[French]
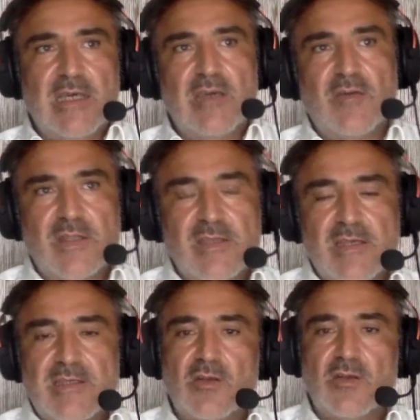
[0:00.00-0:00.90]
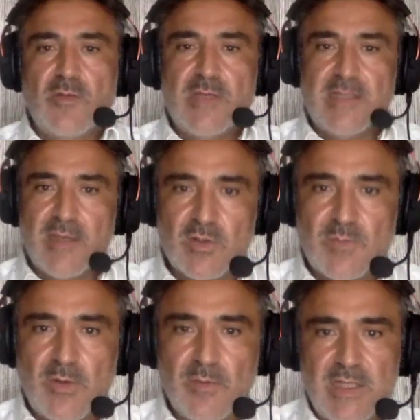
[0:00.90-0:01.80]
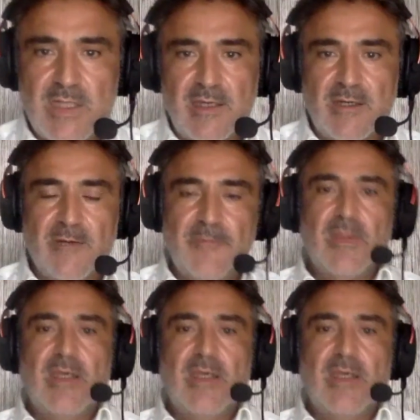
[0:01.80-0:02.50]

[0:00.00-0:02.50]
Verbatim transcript: et en fait, c'est le commissaire au sport militaire.